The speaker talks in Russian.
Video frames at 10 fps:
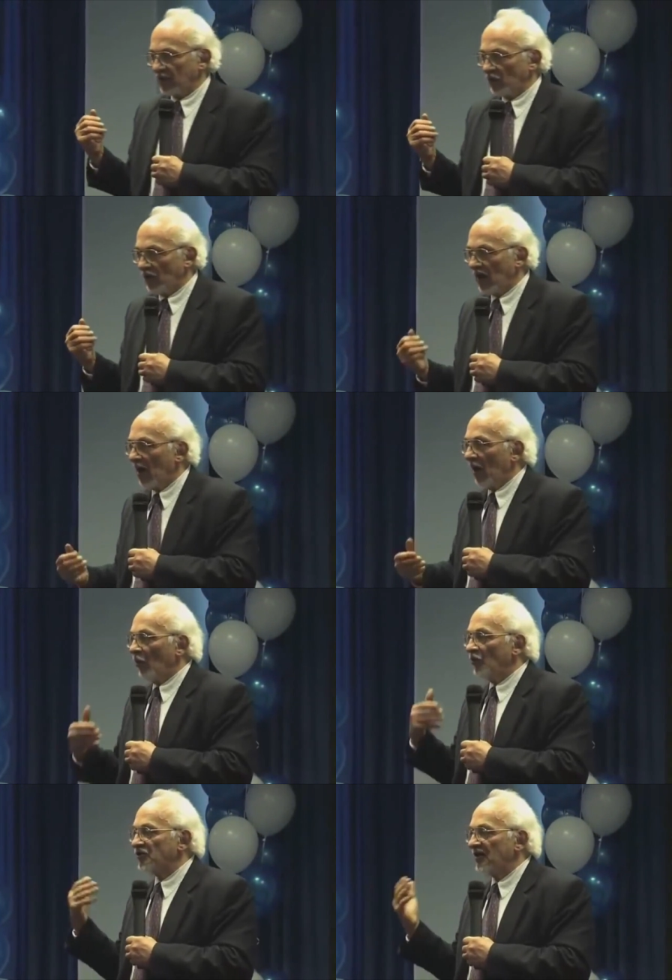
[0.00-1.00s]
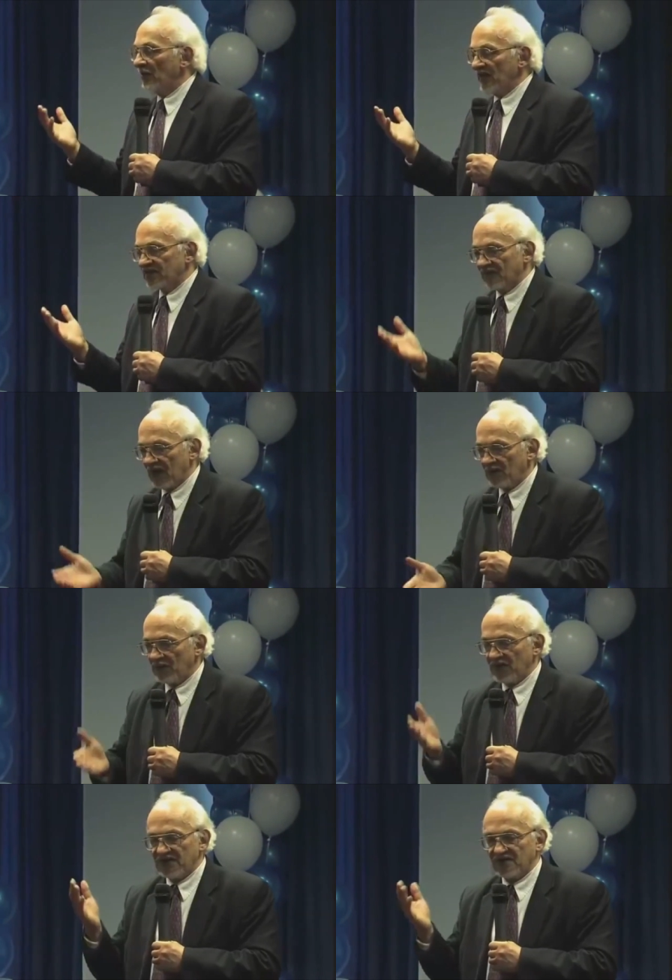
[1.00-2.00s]
веку уже мы с вами
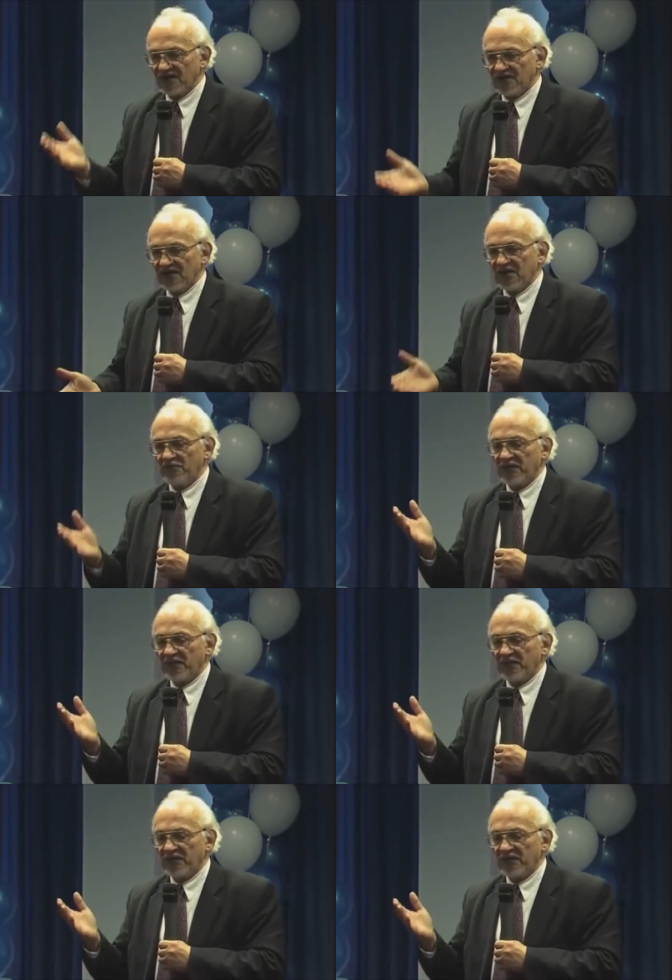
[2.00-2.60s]
были свидетелями